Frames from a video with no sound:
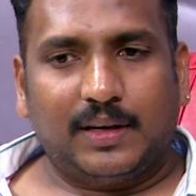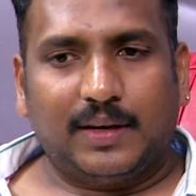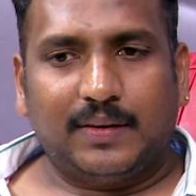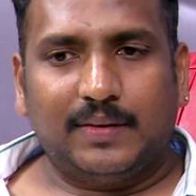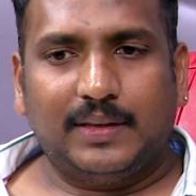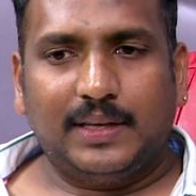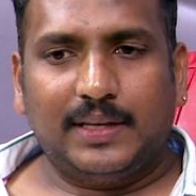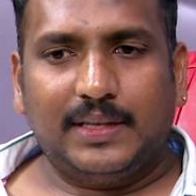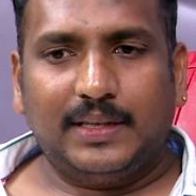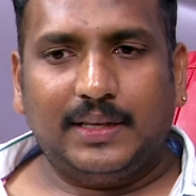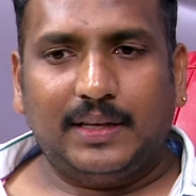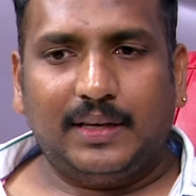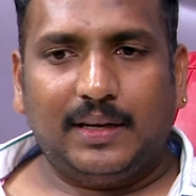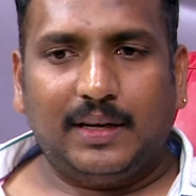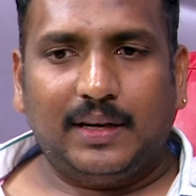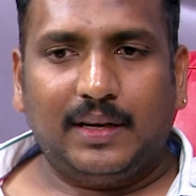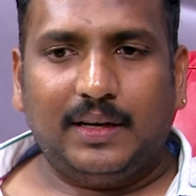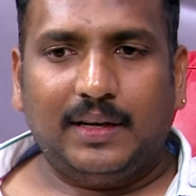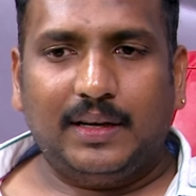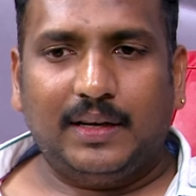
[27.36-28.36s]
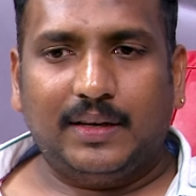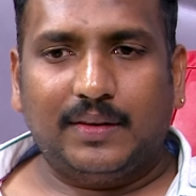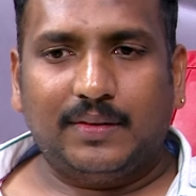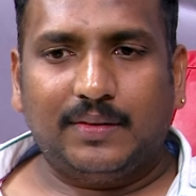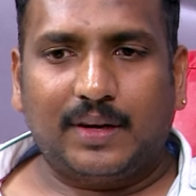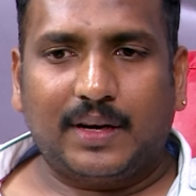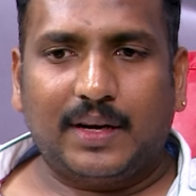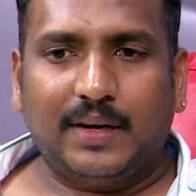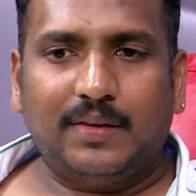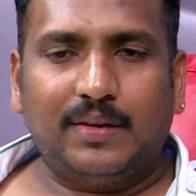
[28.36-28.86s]
రవితేజ గారిని
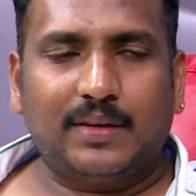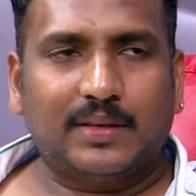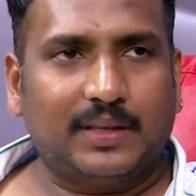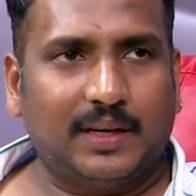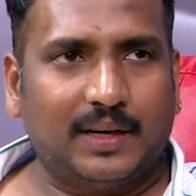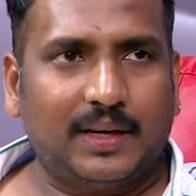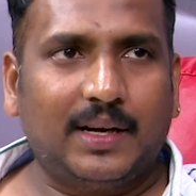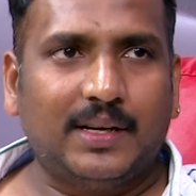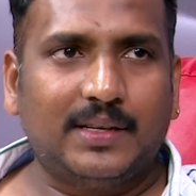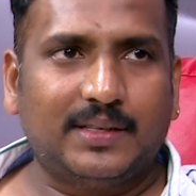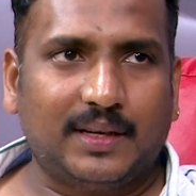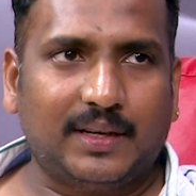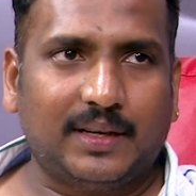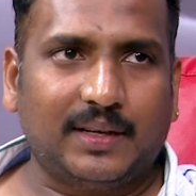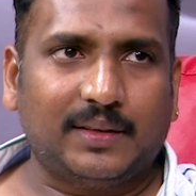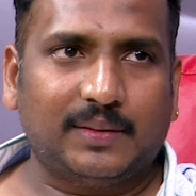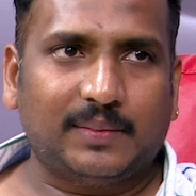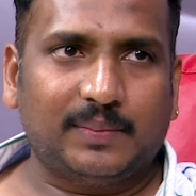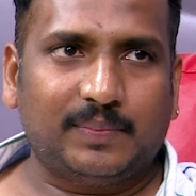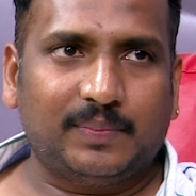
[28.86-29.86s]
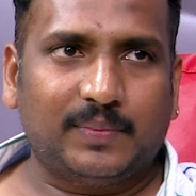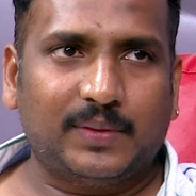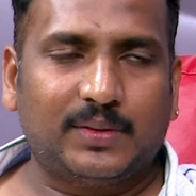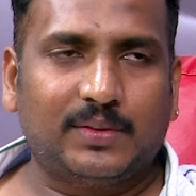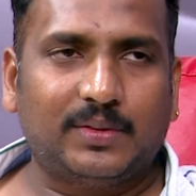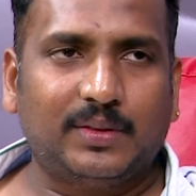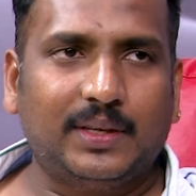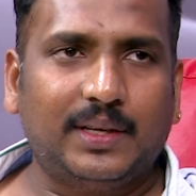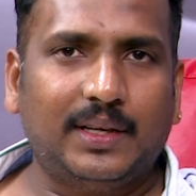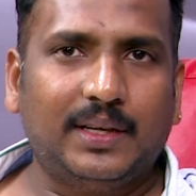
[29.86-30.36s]
ఒకే ఒకసారి కలిసాను నేను
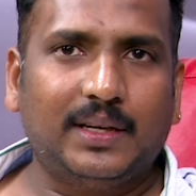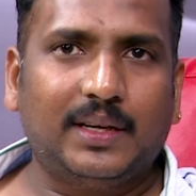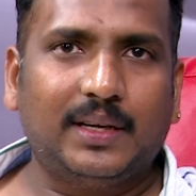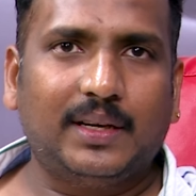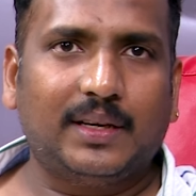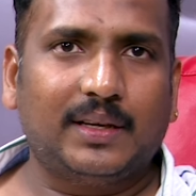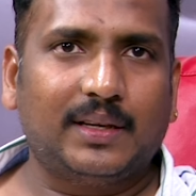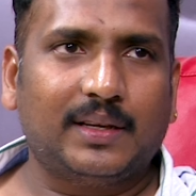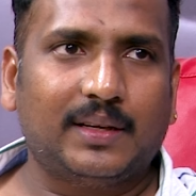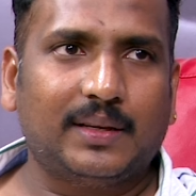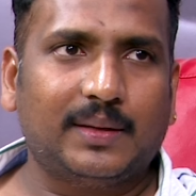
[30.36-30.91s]
సునీల్కి